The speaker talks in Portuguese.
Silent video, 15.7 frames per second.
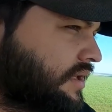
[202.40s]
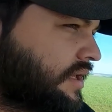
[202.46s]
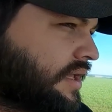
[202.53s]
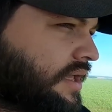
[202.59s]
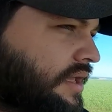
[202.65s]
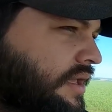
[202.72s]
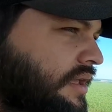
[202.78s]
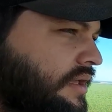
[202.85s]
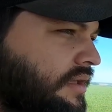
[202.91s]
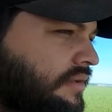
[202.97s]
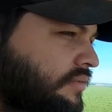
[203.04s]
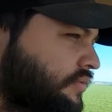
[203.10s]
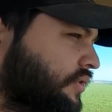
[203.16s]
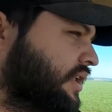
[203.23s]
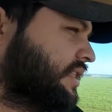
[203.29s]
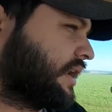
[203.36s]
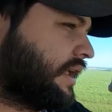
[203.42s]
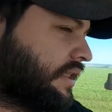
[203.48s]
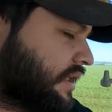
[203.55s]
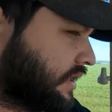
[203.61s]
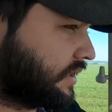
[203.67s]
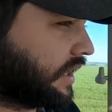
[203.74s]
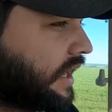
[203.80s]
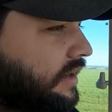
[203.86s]
É, eu não vou entrar em
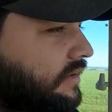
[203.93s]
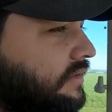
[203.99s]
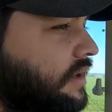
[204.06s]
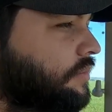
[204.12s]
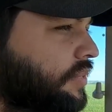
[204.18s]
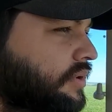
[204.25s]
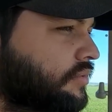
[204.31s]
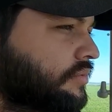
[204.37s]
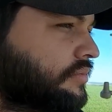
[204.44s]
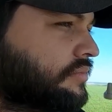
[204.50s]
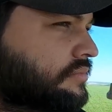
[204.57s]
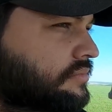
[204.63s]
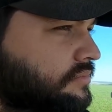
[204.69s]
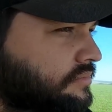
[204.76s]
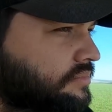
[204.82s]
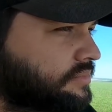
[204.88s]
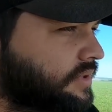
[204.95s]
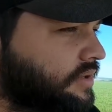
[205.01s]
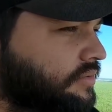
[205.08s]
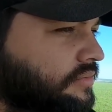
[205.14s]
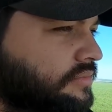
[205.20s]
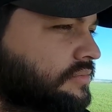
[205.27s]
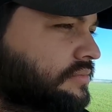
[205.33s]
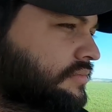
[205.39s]
detalhes, né? Pra não
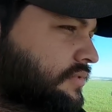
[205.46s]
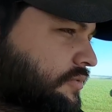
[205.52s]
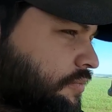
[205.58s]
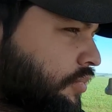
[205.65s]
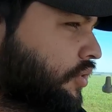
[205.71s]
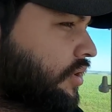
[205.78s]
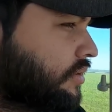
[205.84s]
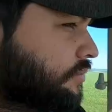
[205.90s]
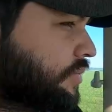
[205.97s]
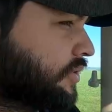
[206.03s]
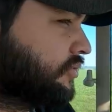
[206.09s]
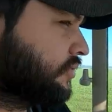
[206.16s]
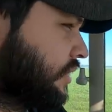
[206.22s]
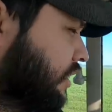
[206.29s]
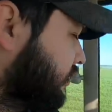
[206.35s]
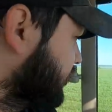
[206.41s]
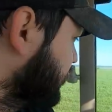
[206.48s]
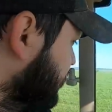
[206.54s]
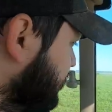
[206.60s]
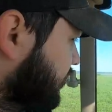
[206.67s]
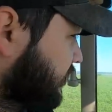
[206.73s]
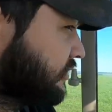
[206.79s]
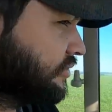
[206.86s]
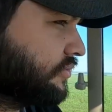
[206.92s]
vamos expor o pessoal
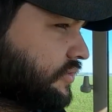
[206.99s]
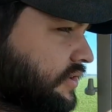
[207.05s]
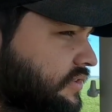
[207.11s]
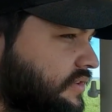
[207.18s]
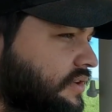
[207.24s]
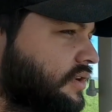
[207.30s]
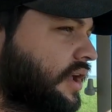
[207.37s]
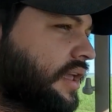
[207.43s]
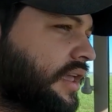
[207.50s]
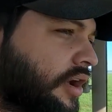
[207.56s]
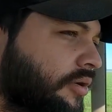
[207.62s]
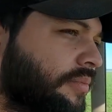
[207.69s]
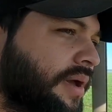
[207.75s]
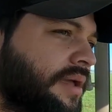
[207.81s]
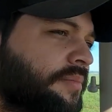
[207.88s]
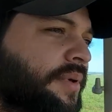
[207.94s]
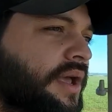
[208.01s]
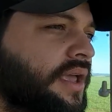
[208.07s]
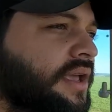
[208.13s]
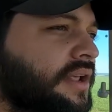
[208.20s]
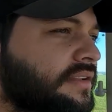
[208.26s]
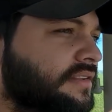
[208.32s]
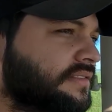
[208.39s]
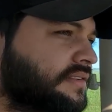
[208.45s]
aqui, nossos vizinhos, nós quer o bem para
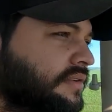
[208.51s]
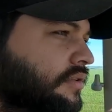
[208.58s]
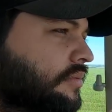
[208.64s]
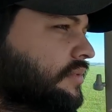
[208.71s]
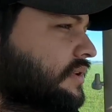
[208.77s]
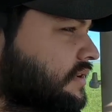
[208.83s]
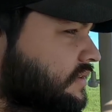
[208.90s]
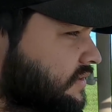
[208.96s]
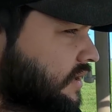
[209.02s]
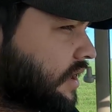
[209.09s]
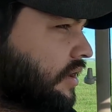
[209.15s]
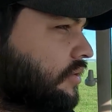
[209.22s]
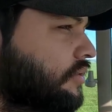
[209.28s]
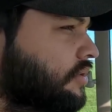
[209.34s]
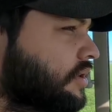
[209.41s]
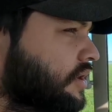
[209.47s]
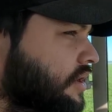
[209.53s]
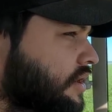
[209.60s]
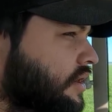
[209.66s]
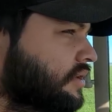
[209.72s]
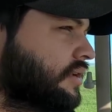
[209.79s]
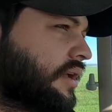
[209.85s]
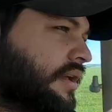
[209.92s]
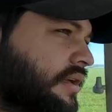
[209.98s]
eles, assim como eles querem o,
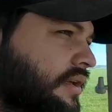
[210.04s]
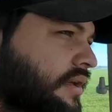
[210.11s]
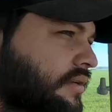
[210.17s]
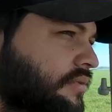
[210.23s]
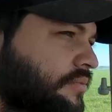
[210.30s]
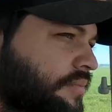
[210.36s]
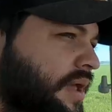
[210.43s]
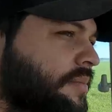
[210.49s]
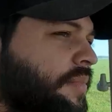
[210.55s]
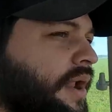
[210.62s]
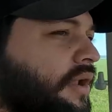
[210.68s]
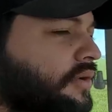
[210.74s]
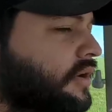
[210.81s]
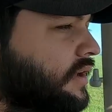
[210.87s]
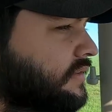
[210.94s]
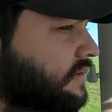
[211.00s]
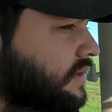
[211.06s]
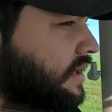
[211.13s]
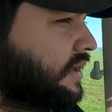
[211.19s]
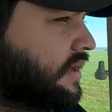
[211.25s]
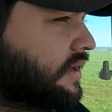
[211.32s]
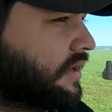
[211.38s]
é, o bem para nós, né?